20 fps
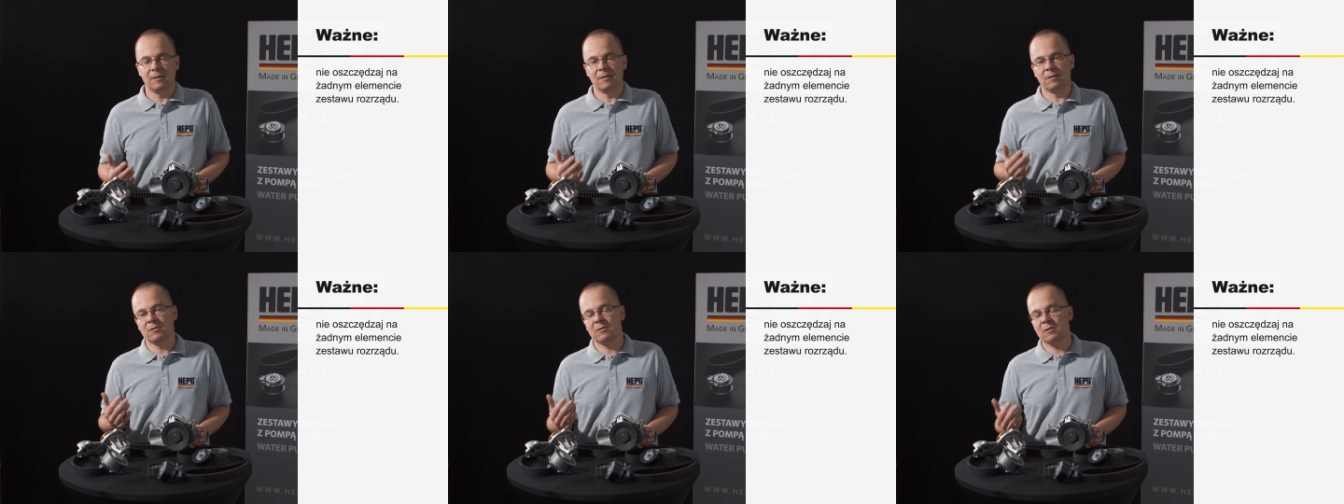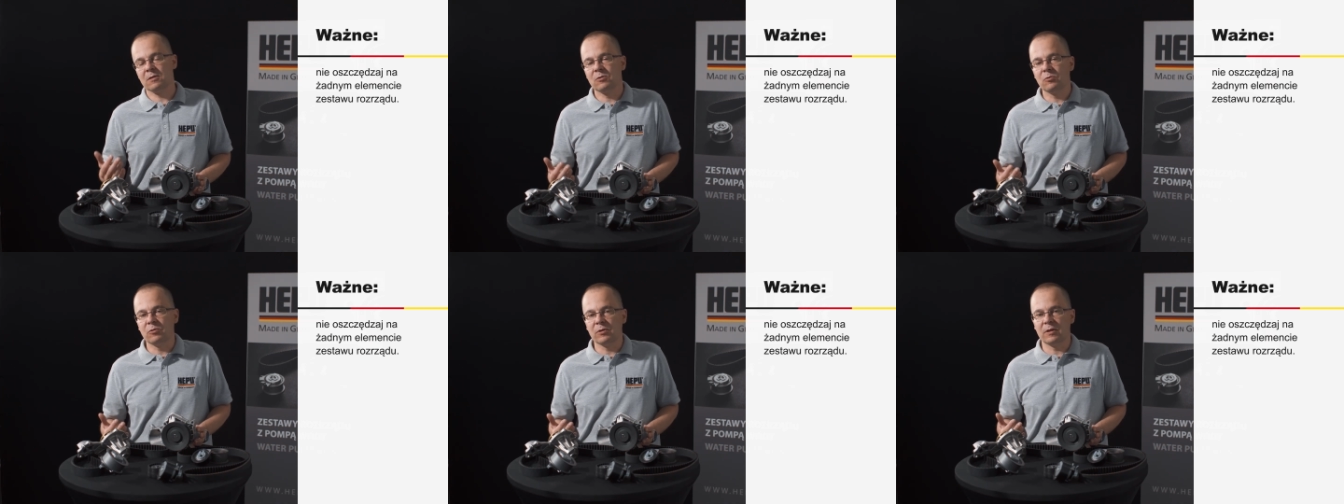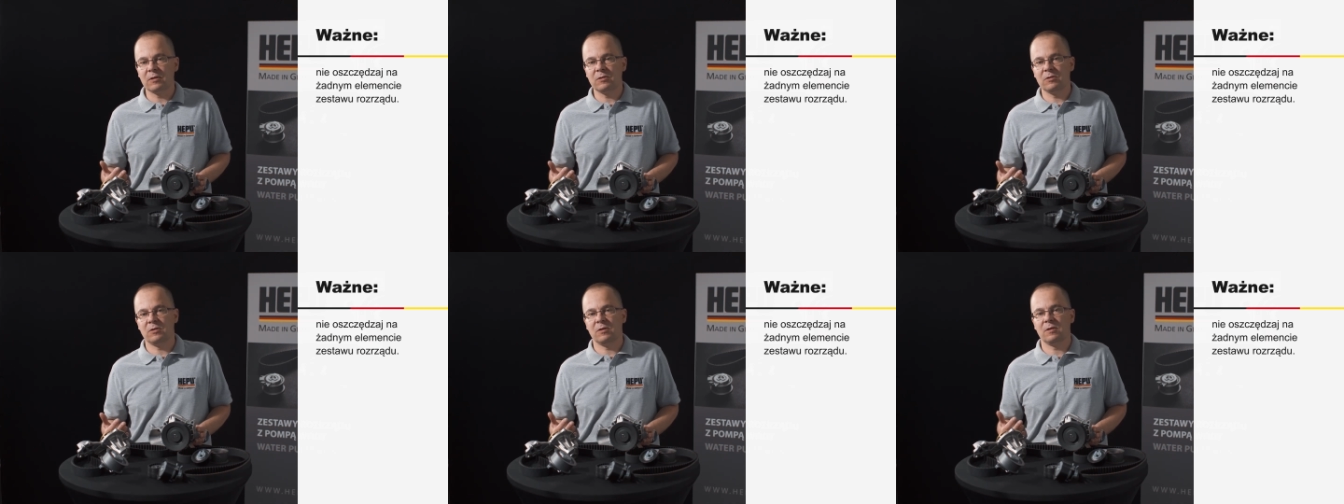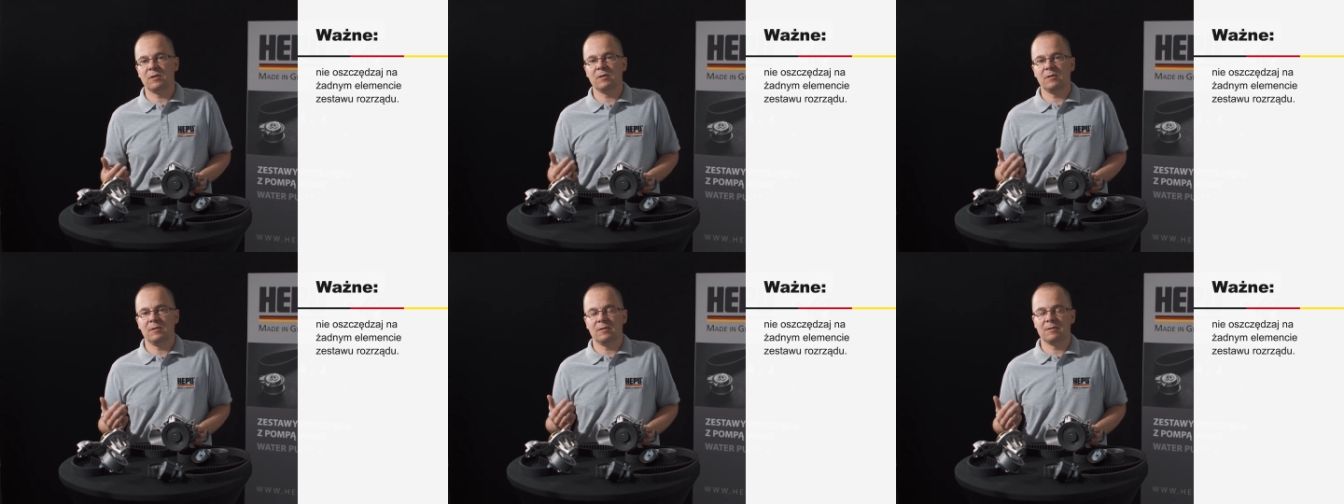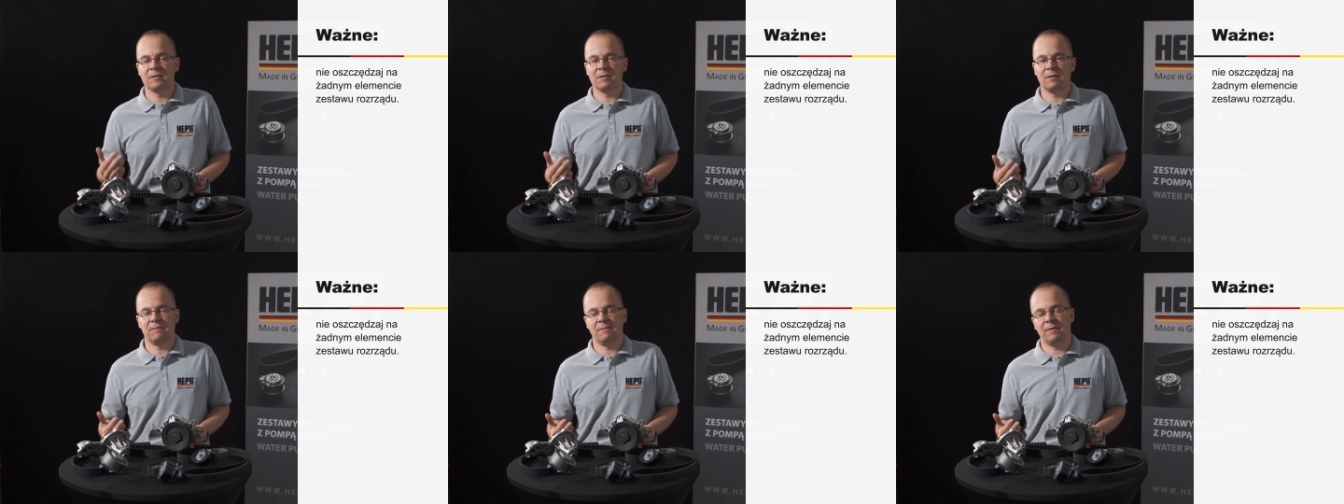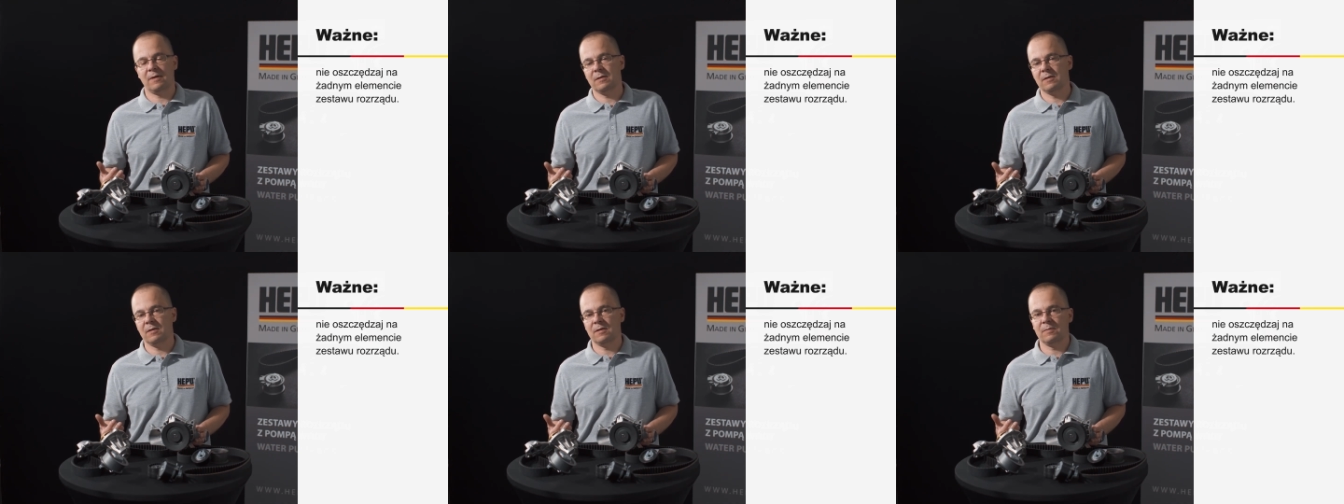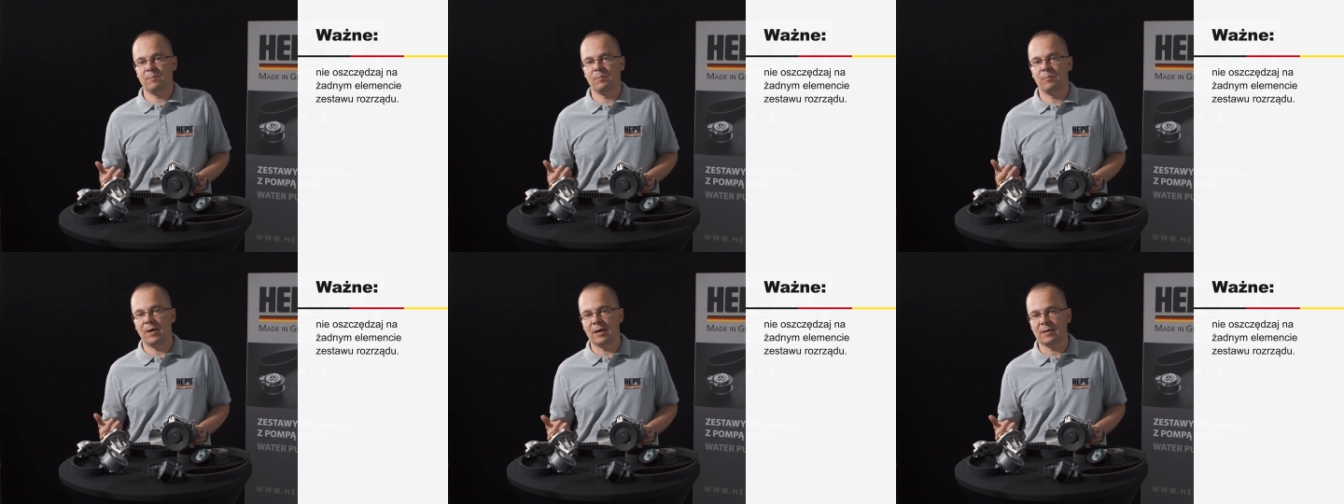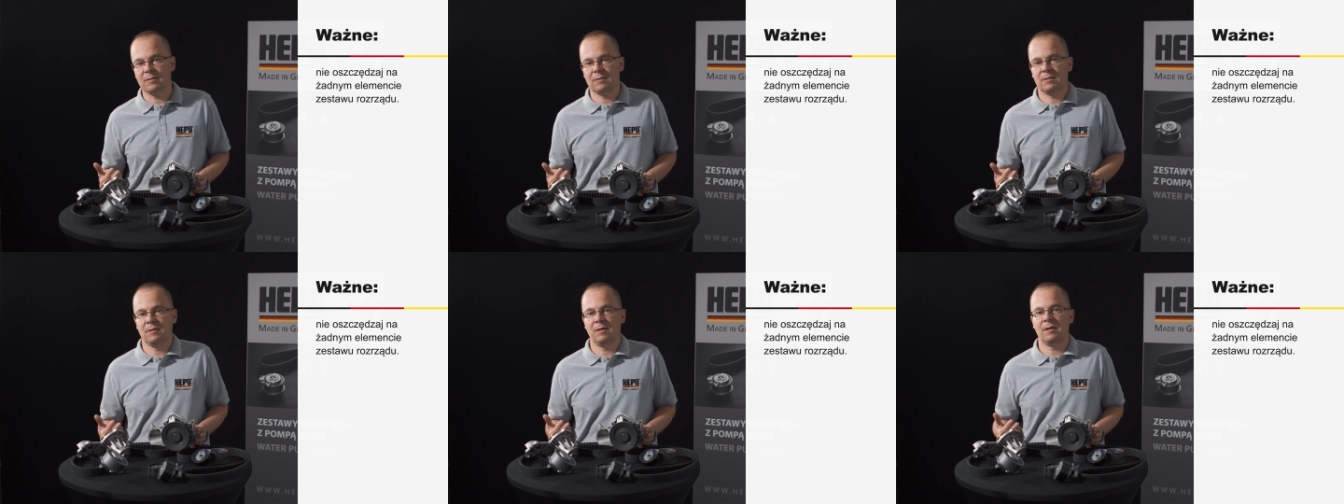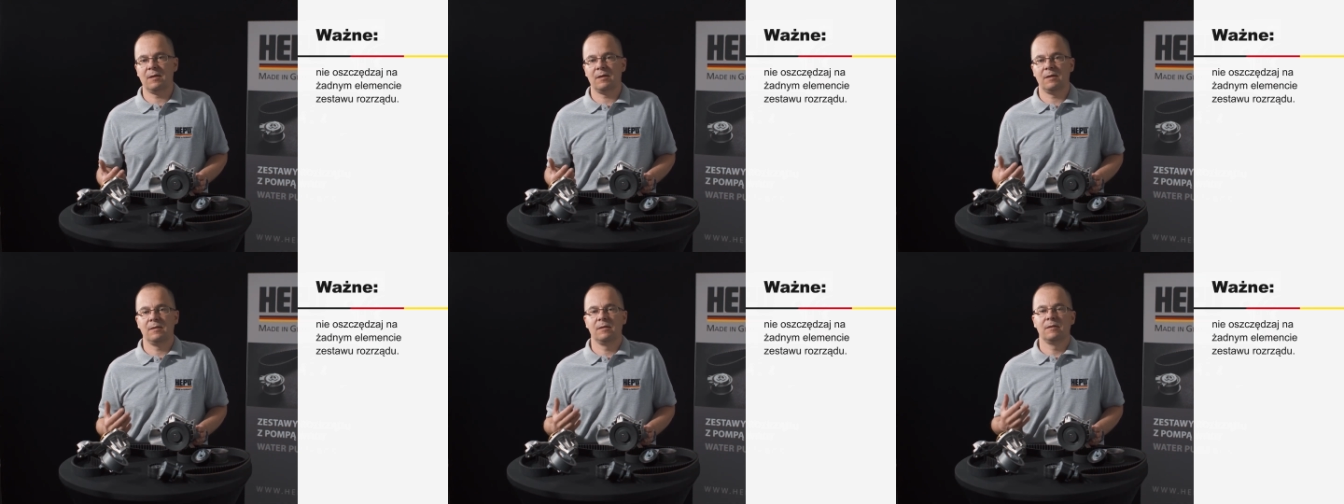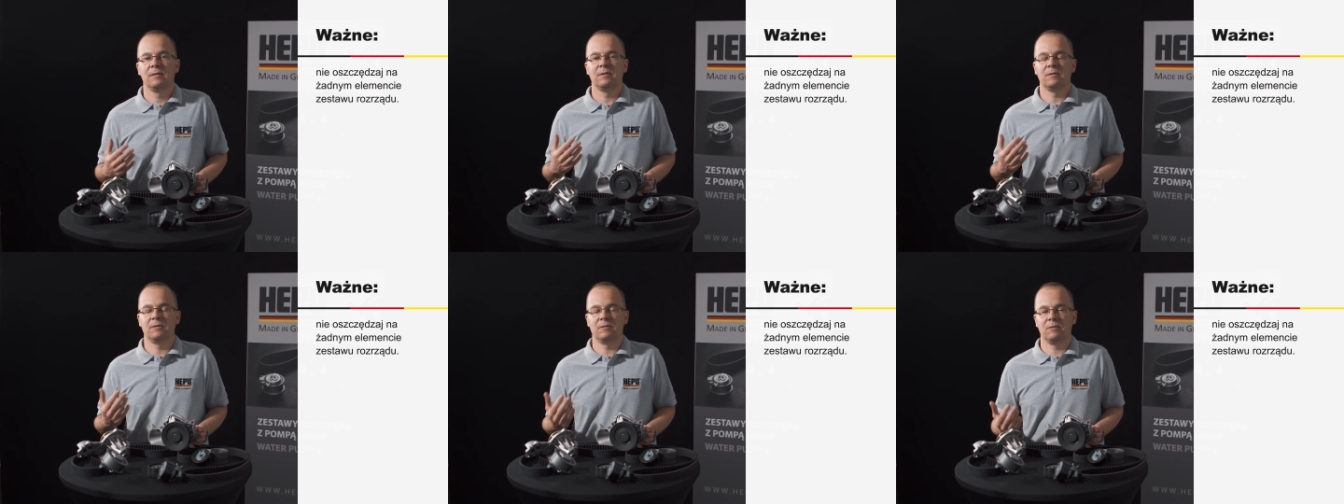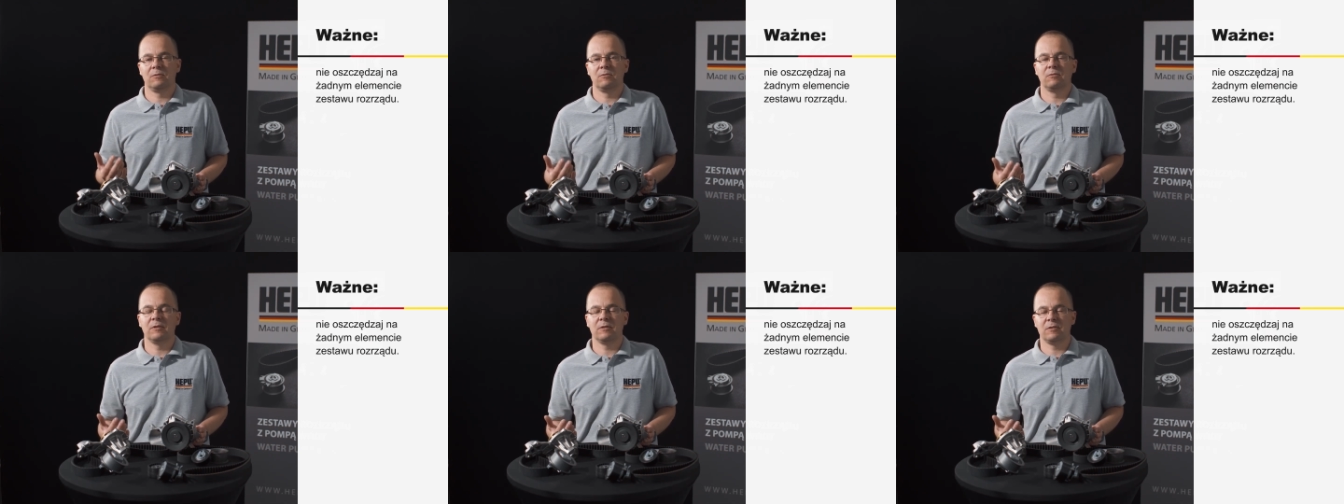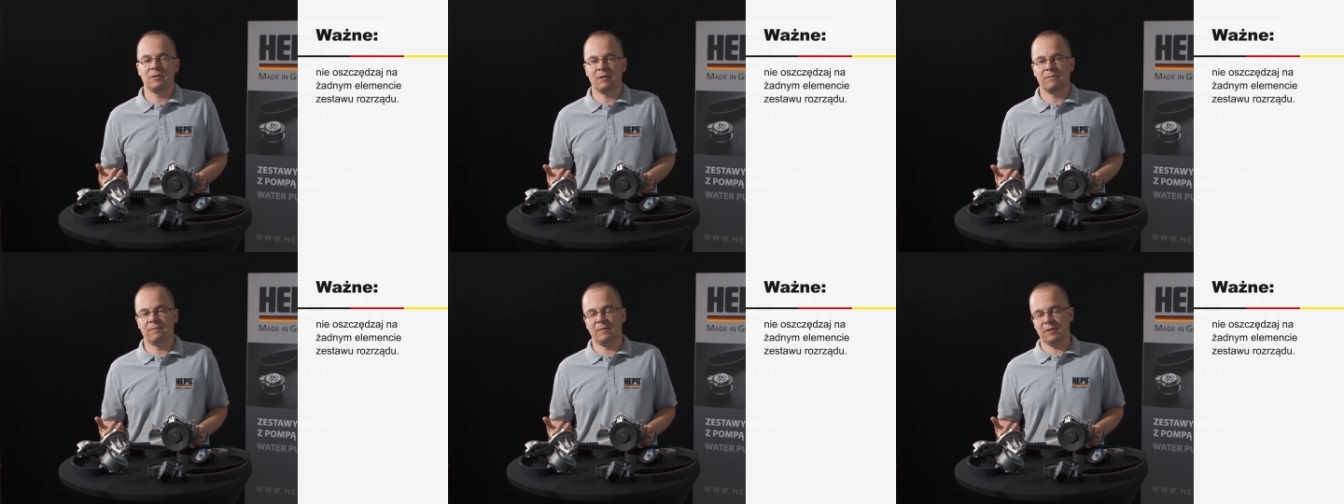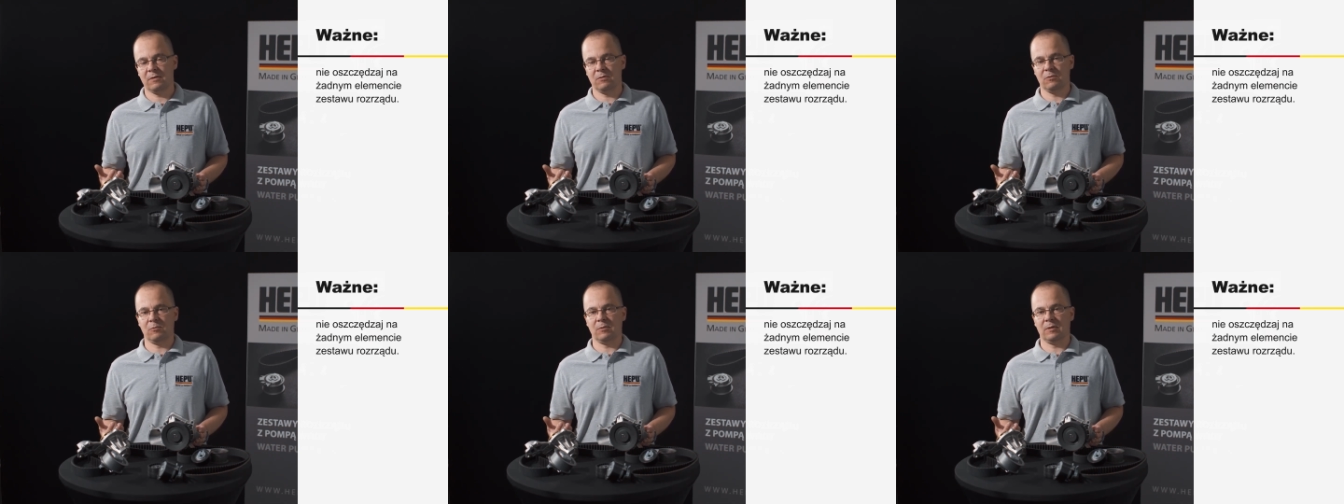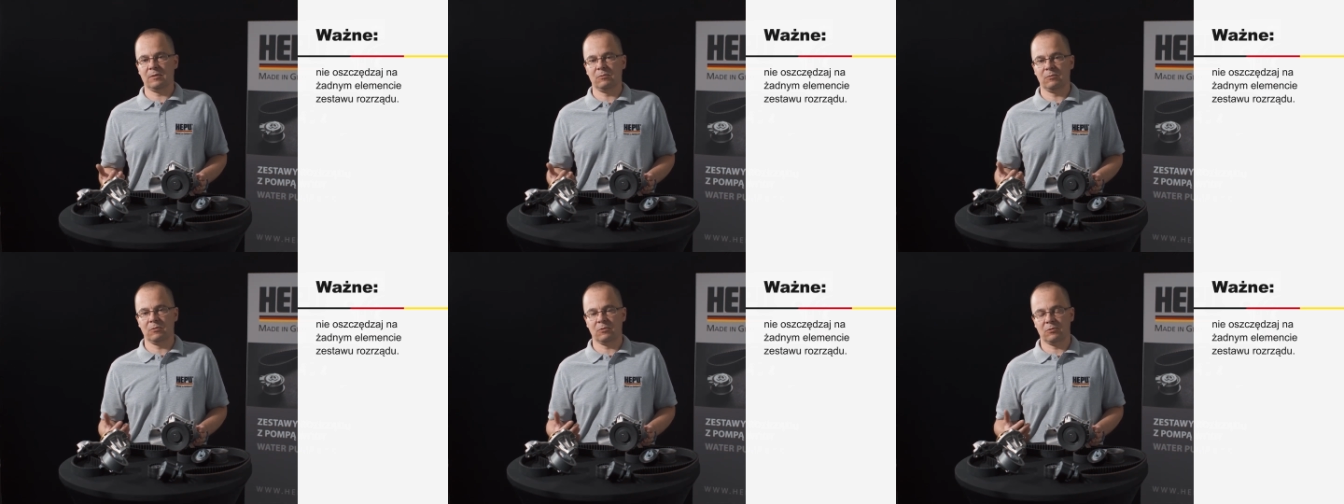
ryzykujecie zerwanie paska ryzykujecie awarię układu